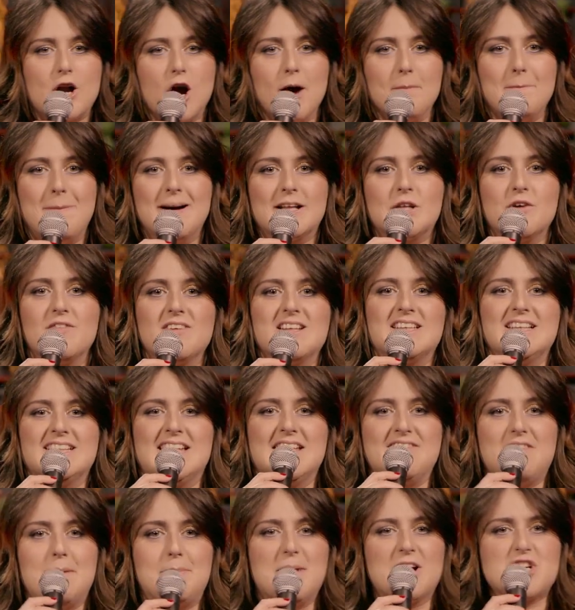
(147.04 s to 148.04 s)
roba dove te
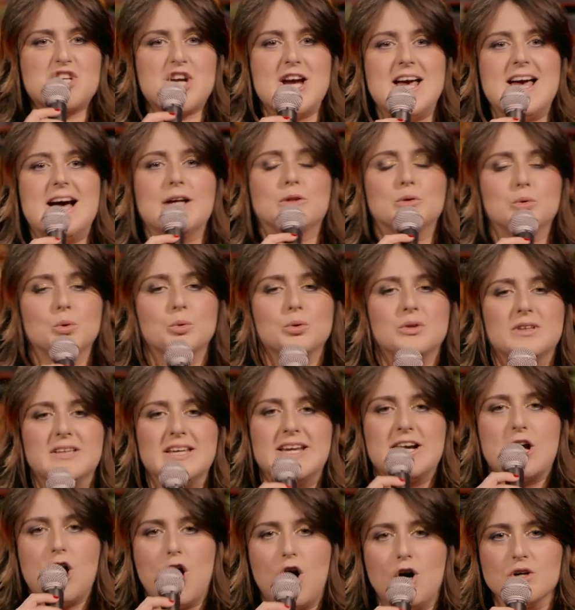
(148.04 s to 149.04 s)
devi piacere a
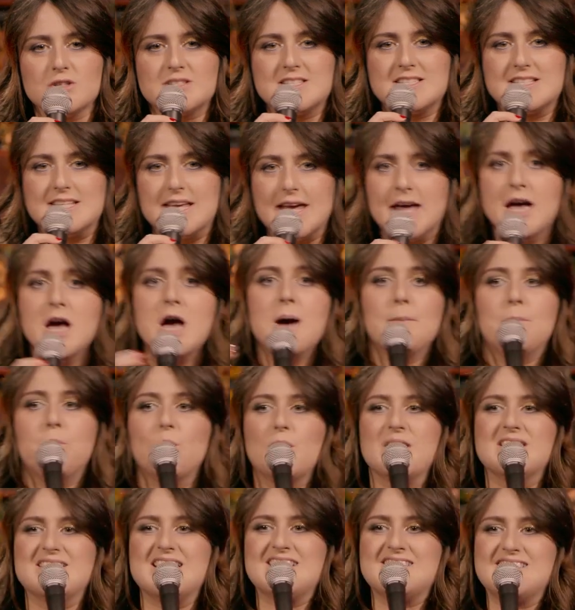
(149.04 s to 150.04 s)
tutti i costi,
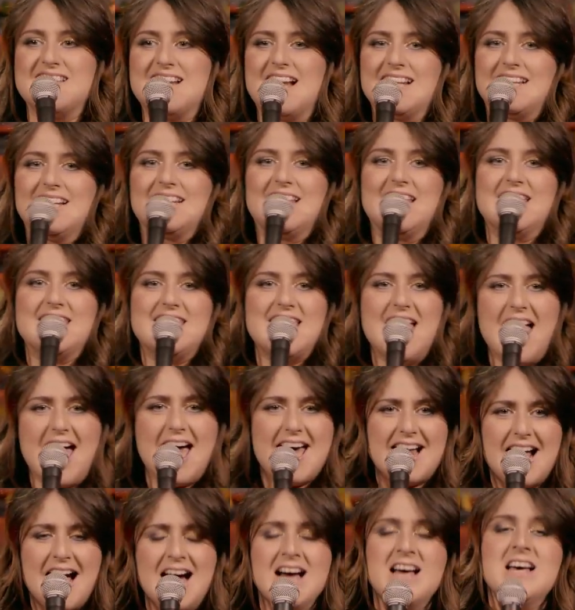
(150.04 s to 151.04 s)
pure se sei nata di
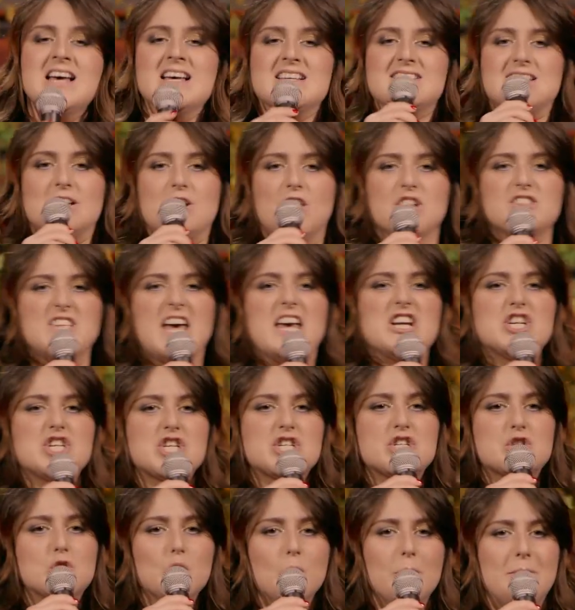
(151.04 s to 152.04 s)
iera, se no sei
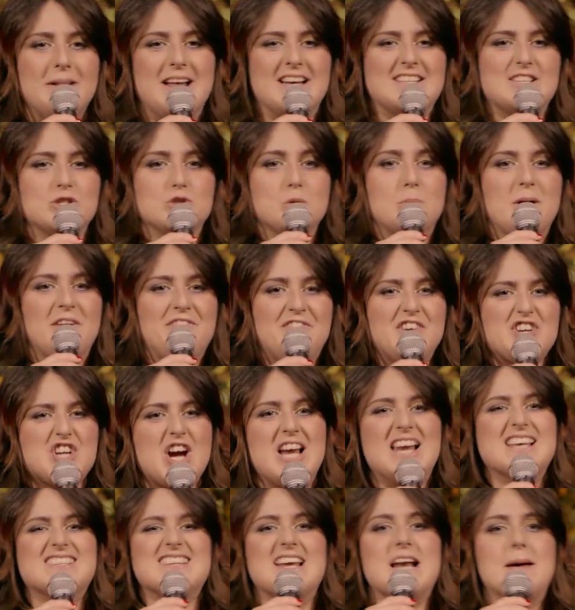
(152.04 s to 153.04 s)
stupida, sei
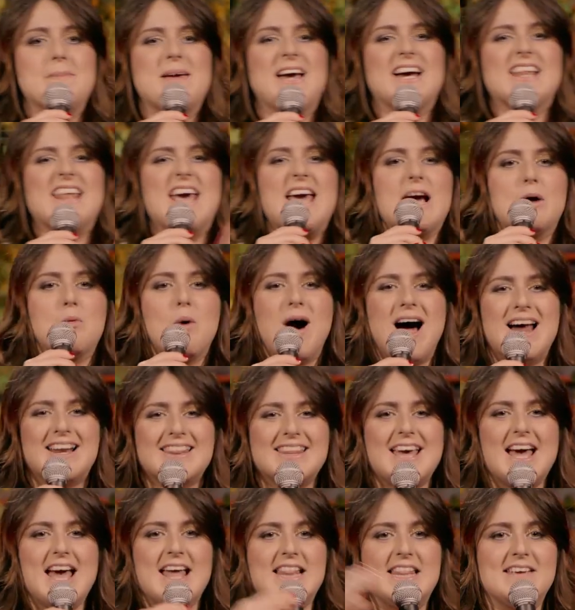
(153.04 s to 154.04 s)
superficiale, sei un'amica delle
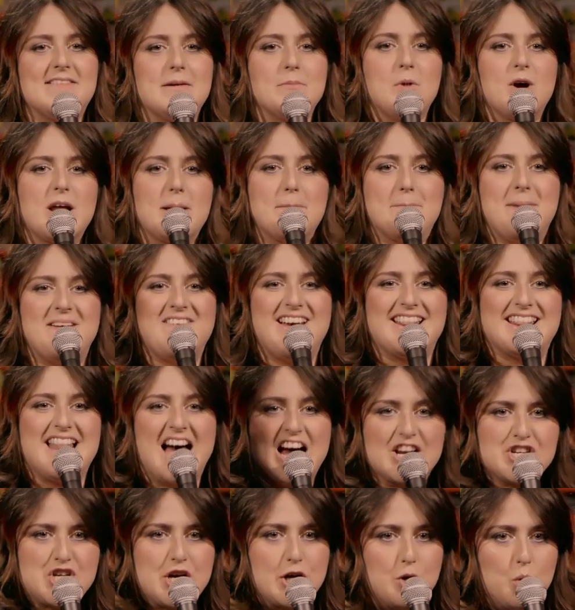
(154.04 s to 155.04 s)
guardie e devi morire bevendo
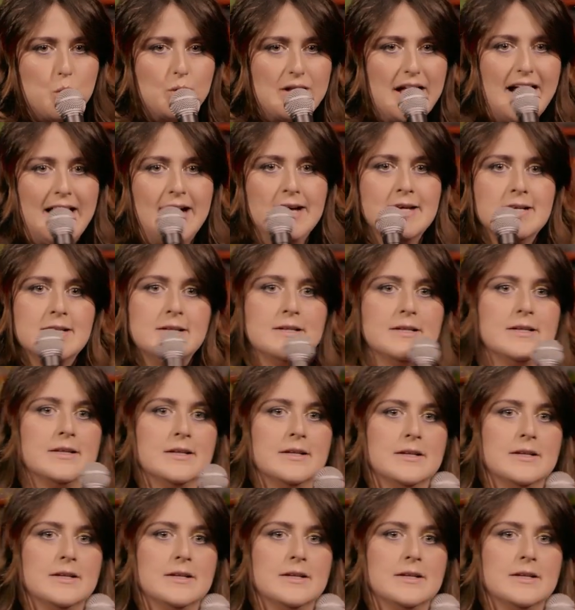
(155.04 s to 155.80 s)
la cicuta.